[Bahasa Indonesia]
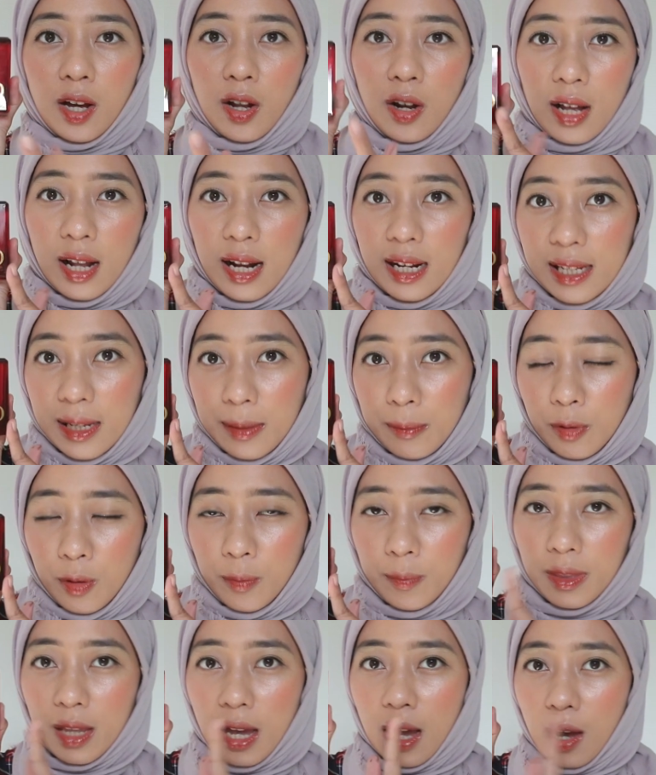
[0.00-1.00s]
Kalau kalian
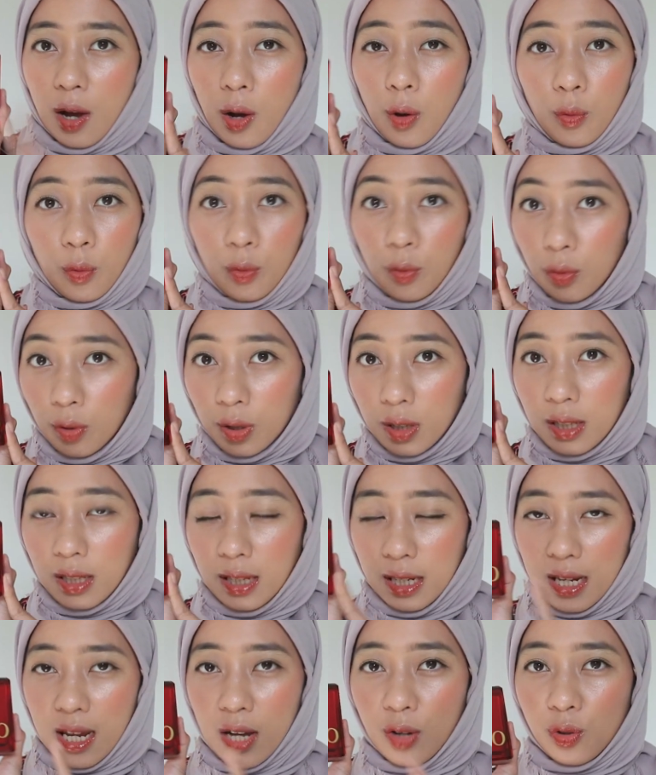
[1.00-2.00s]
belum tahu,
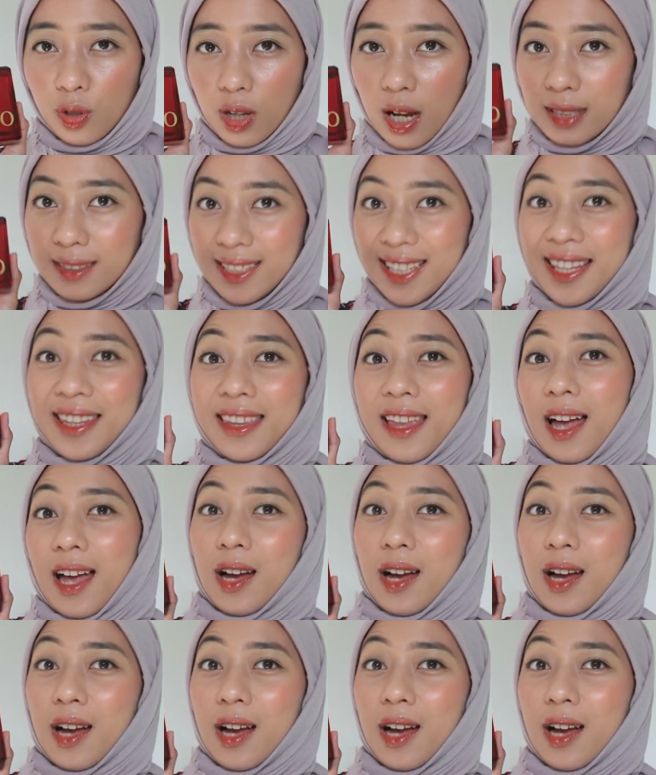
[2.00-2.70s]
ini aku kasih